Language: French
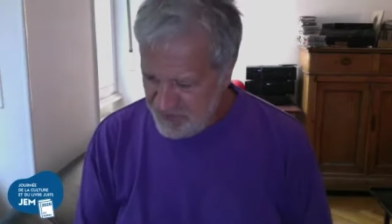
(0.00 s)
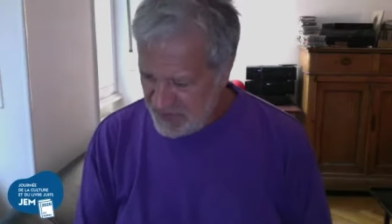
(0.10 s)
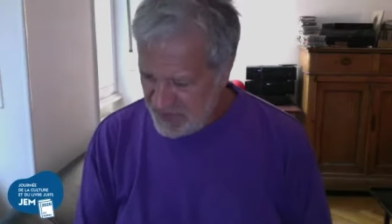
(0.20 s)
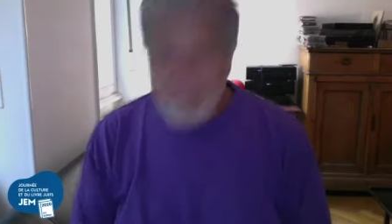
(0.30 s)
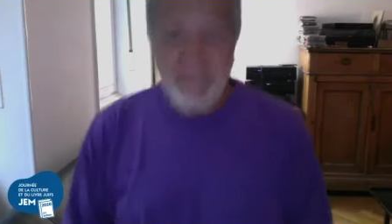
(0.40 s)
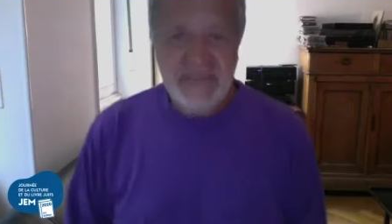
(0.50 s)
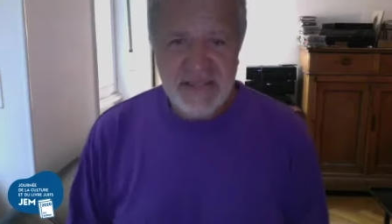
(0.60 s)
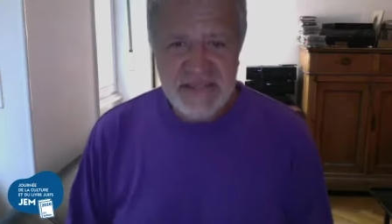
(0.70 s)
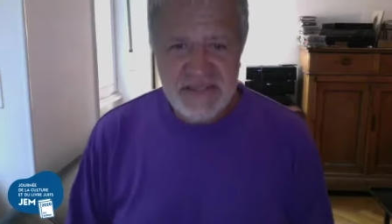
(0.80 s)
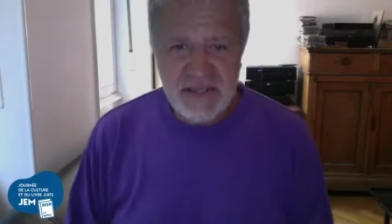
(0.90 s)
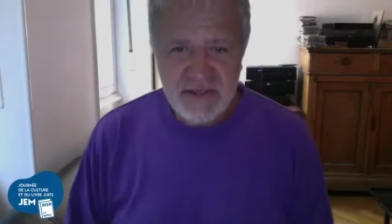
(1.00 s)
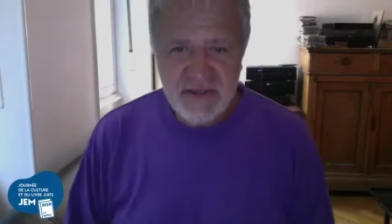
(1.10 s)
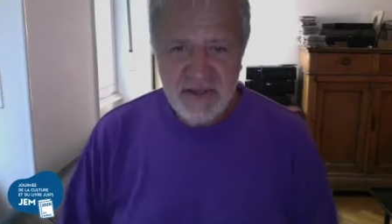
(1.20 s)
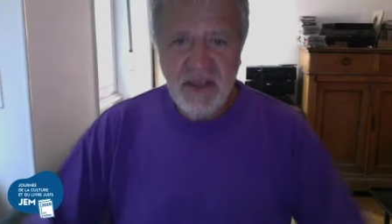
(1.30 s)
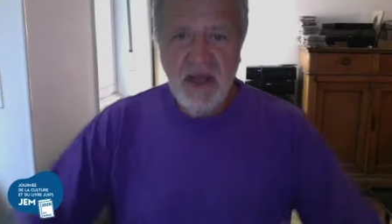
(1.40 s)
matriciée
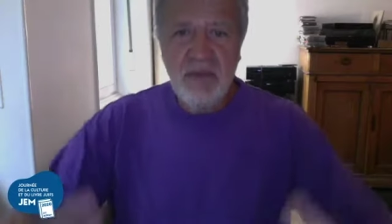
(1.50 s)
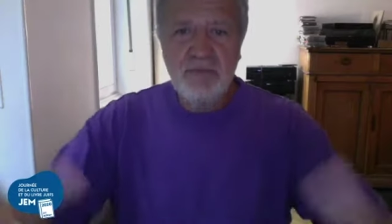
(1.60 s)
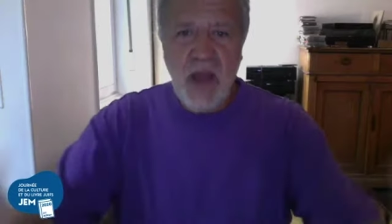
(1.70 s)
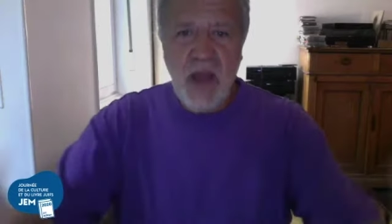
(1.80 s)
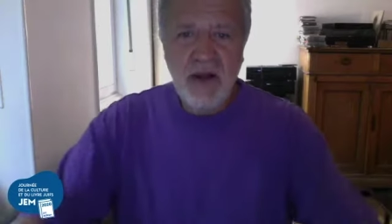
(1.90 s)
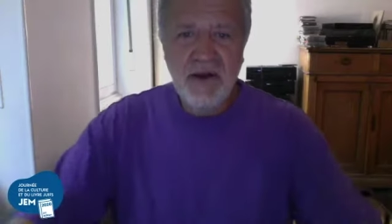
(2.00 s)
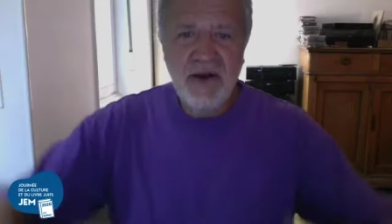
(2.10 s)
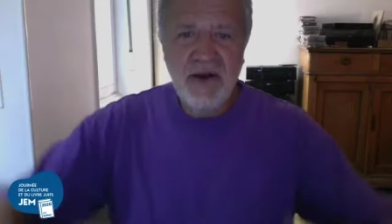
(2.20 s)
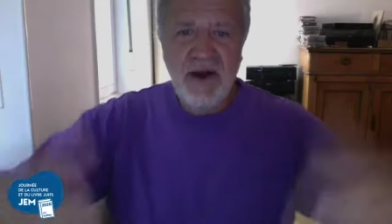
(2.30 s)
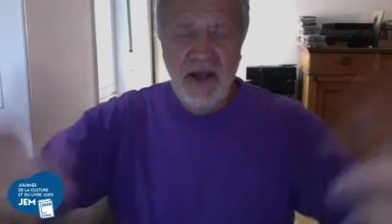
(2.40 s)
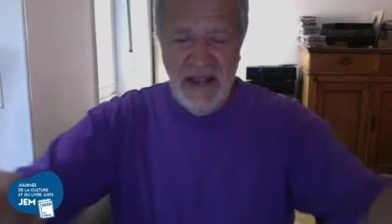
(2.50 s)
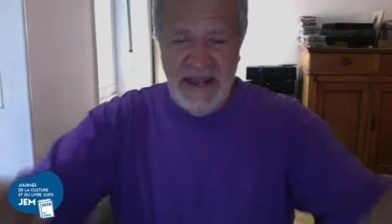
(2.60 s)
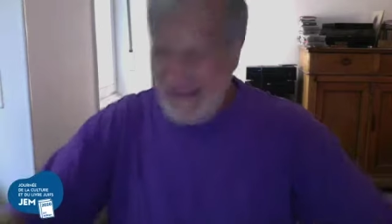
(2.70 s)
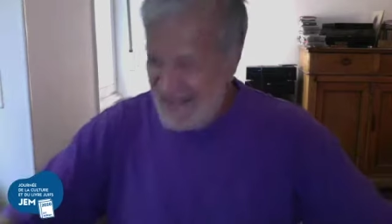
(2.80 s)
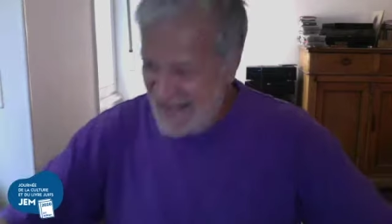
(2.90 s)
par
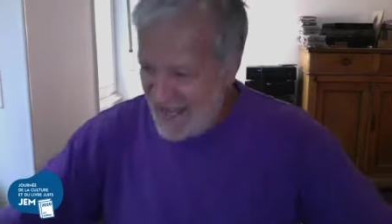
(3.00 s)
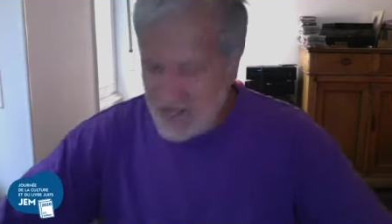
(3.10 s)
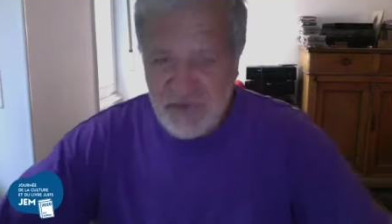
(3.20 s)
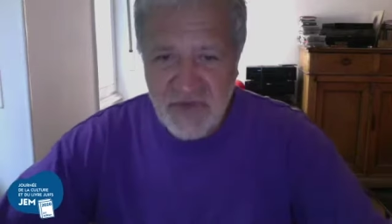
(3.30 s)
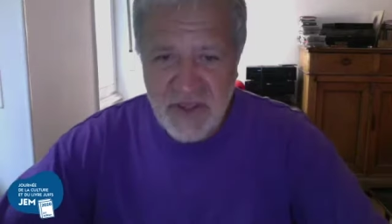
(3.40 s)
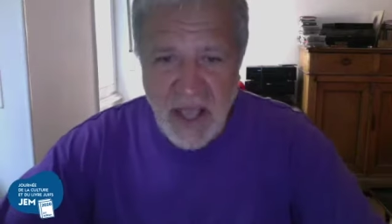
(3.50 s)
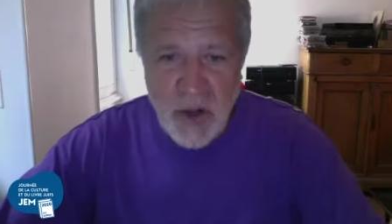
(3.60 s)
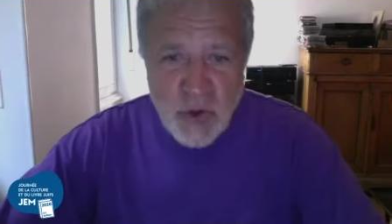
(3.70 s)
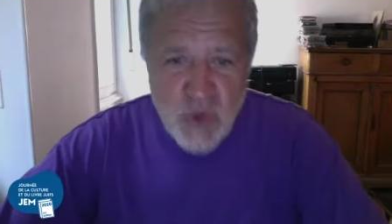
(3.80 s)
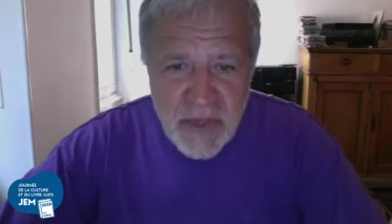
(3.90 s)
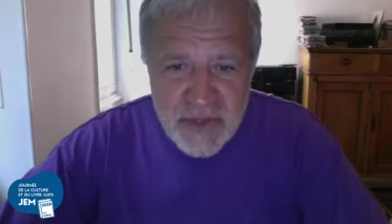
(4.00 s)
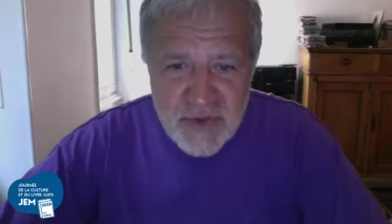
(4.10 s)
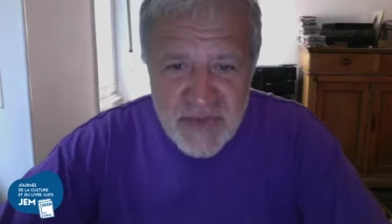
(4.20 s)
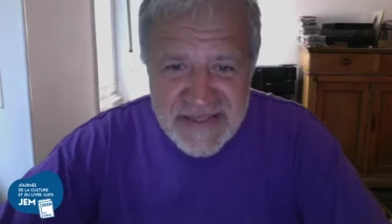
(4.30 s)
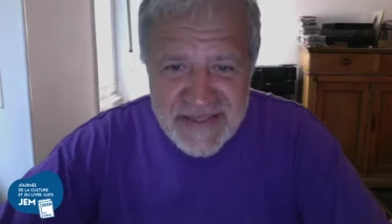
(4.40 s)
l'arrivée, alors non pas du
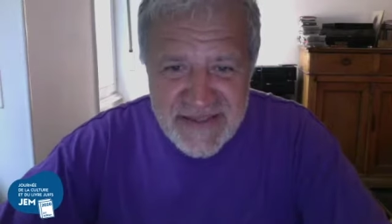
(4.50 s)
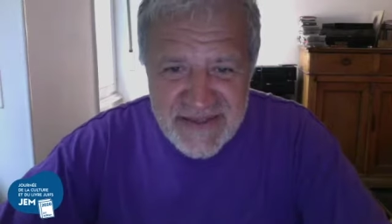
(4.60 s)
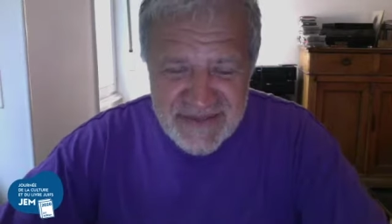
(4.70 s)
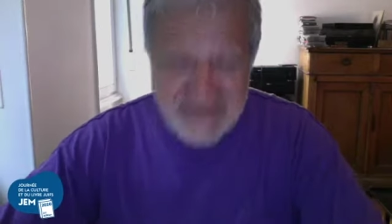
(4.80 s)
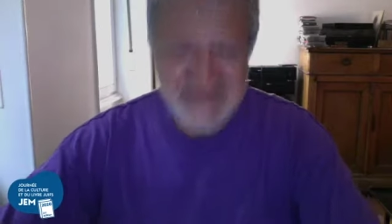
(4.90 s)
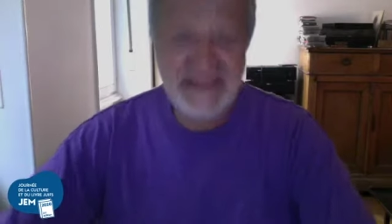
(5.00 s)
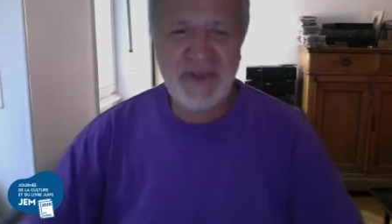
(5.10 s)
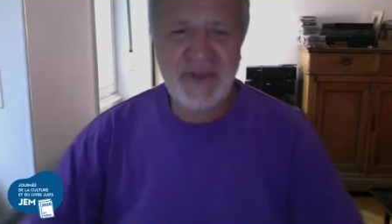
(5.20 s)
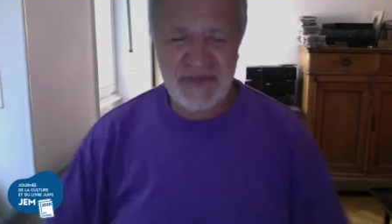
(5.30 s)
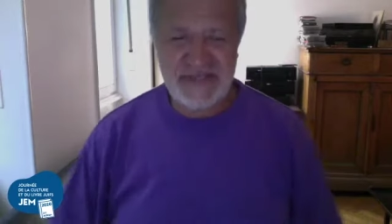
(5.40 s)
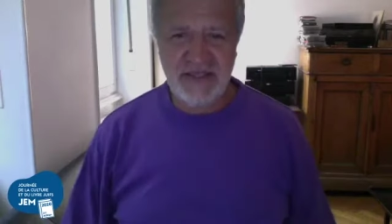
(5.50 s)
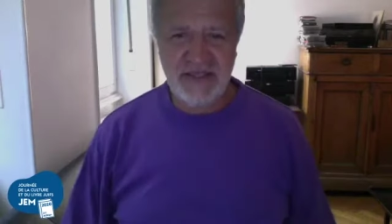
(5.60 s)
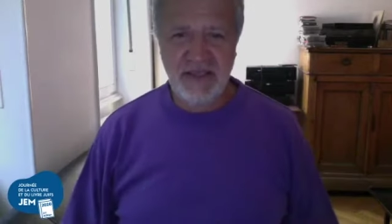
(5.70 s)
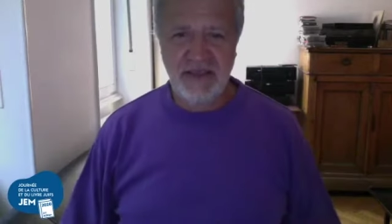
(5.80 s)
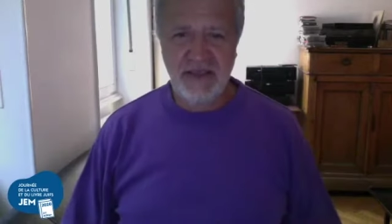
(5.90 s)
Messie, ni des temps
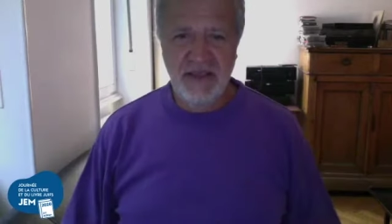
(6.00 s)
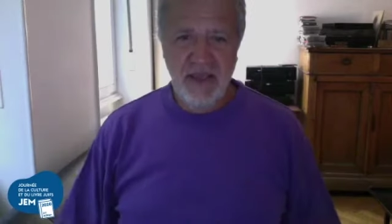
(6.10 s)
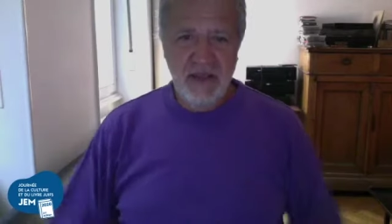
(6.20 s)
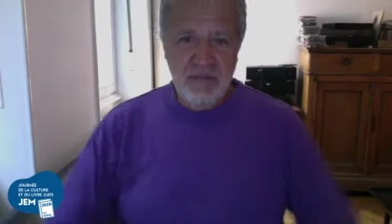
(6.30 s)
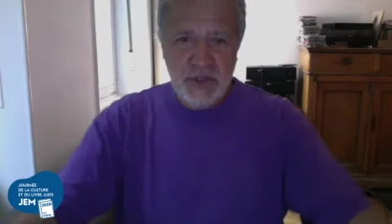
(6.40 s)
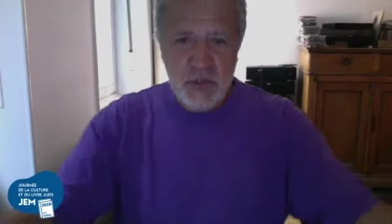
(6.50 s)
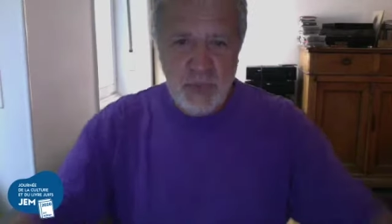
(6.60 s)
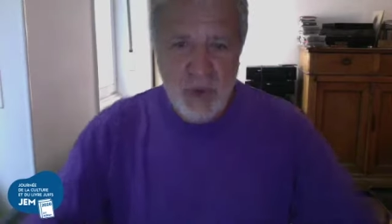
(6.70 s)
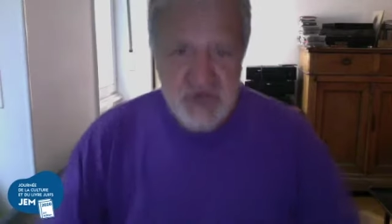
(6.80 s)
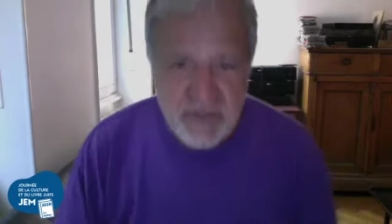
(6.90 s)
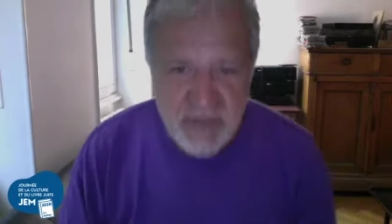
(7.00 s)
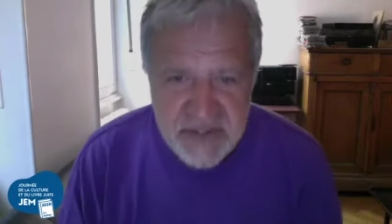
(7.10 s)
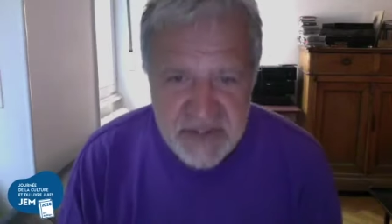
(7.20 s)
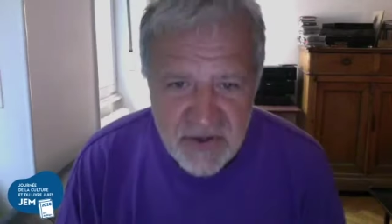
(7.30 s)
messianiques, mais du prochain patient.